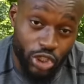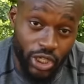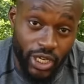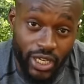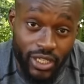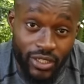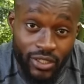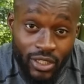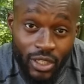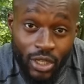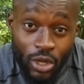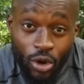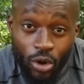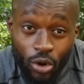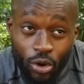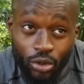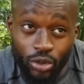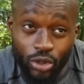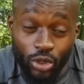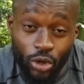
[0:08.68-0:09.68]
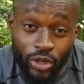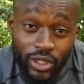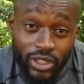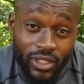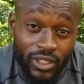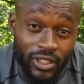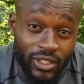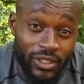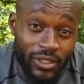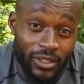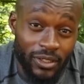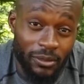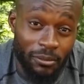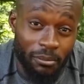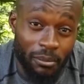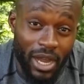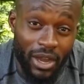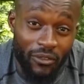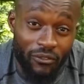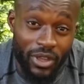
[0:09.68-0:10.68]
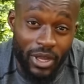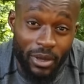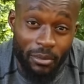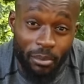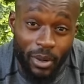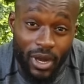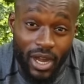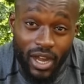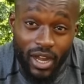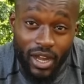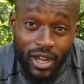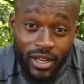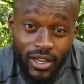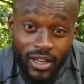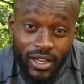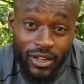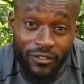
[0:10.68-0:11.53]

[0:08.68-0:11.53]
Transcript: Shane und heute machen wir ein paar